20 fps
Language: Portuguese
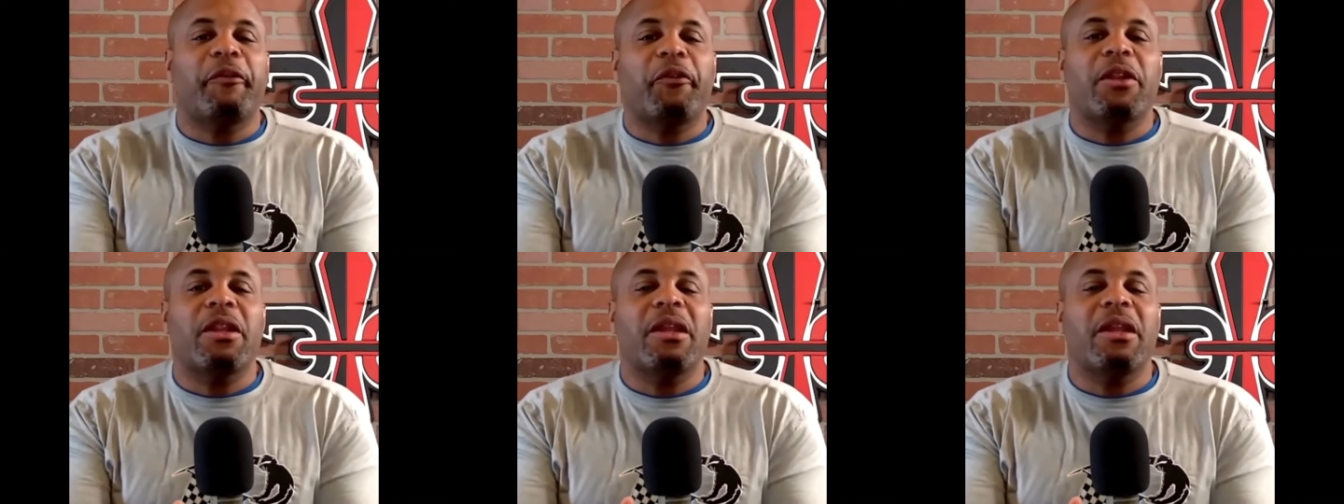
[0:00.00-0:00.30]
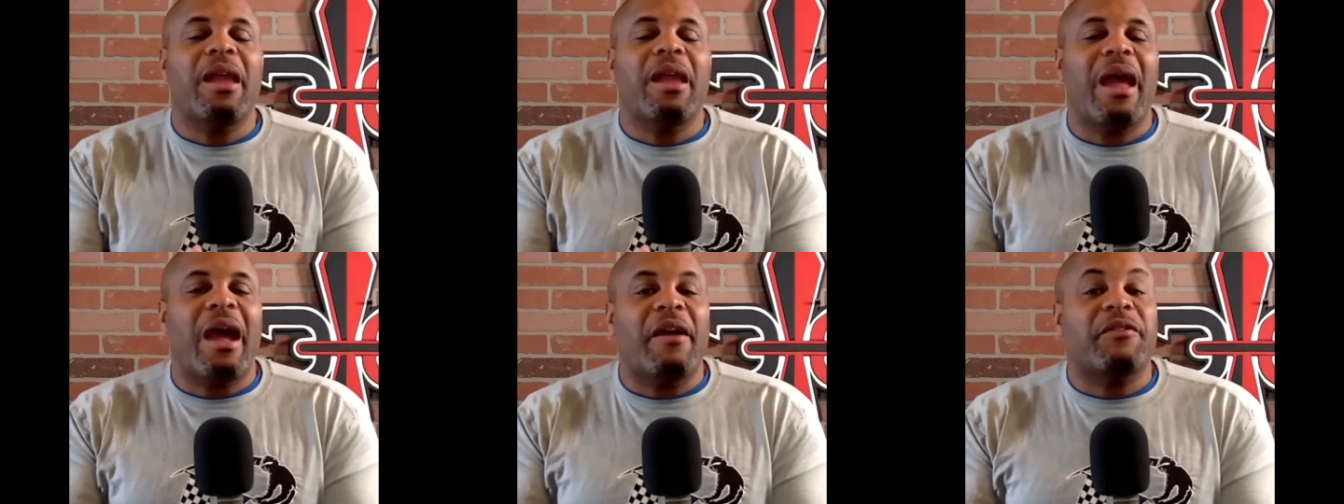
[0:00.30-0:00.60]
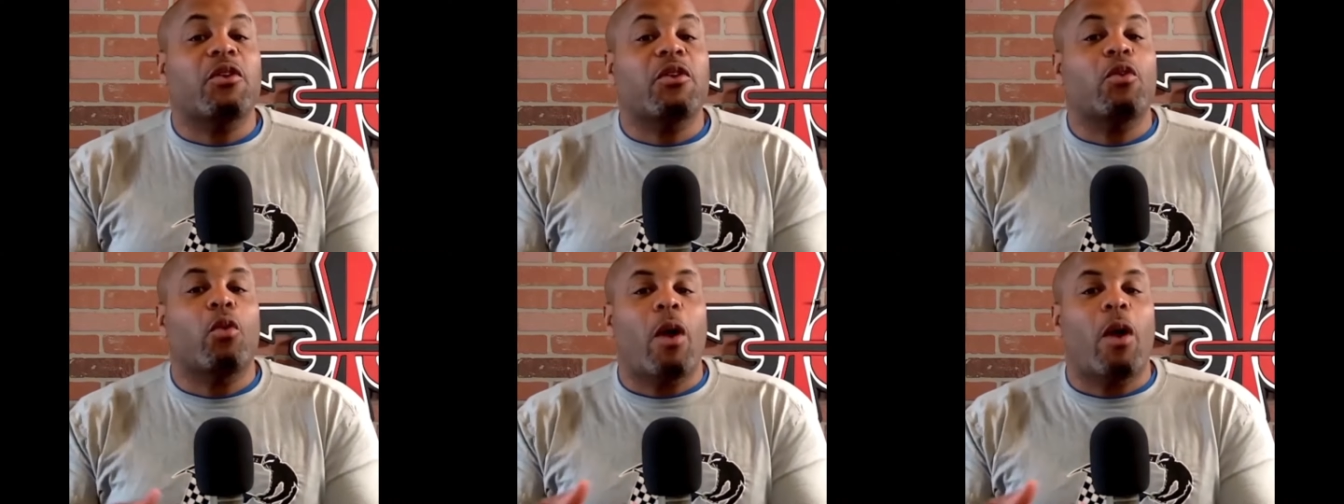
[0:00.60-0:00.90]
se
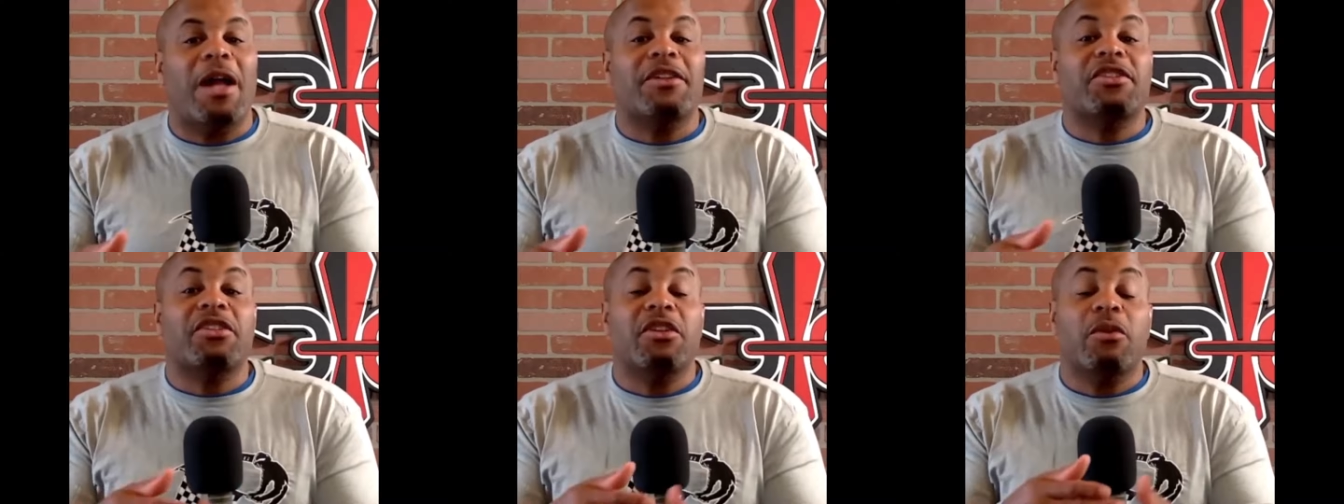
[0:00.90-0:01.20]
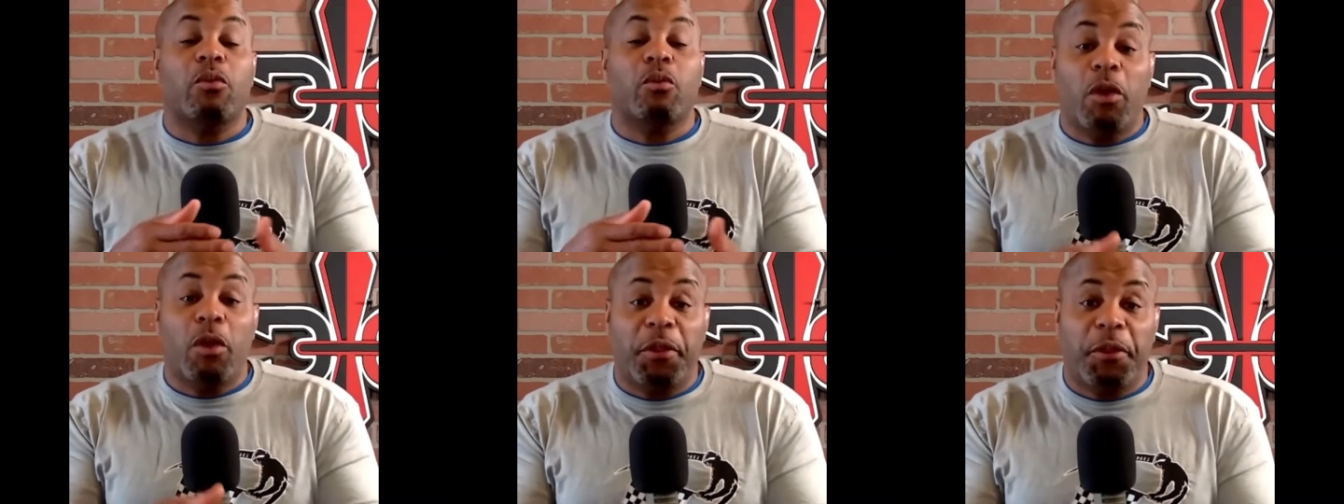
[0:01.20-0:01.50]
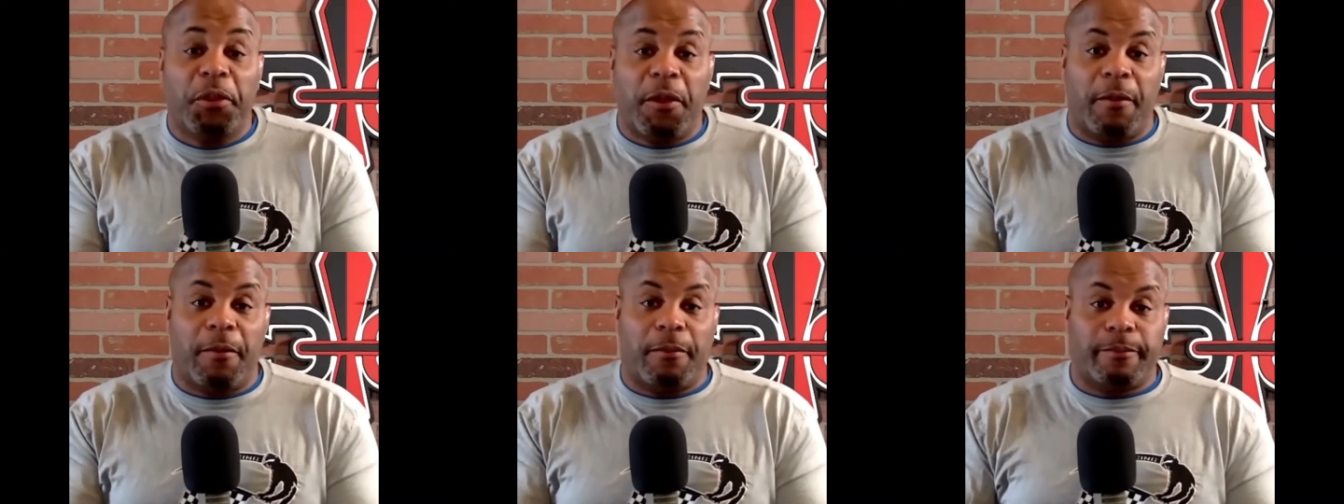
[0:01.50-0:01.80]
aproveitou dessa
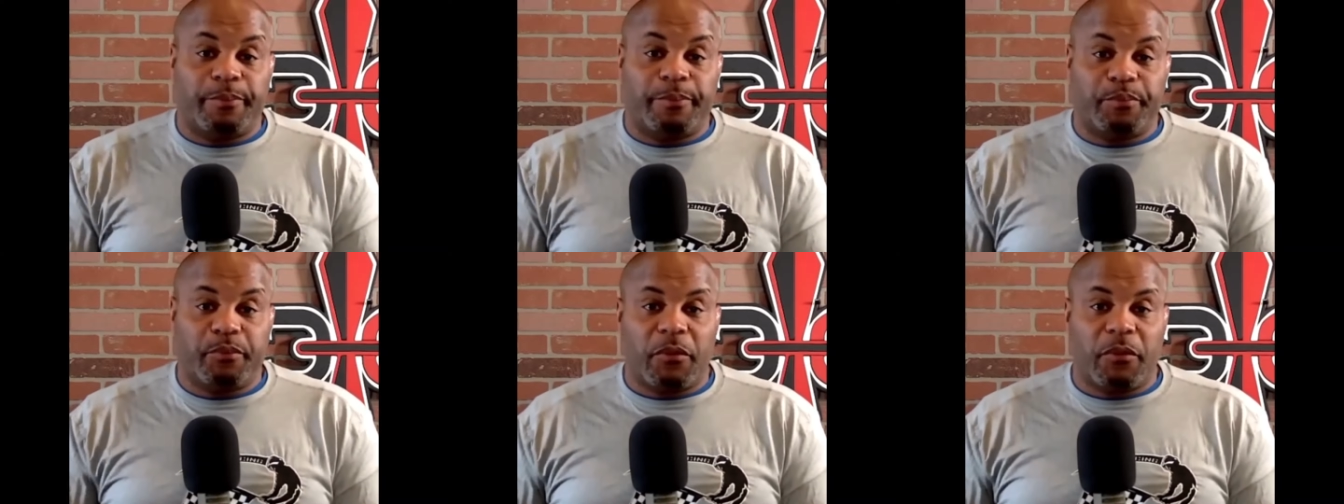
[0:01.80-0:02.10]
brecha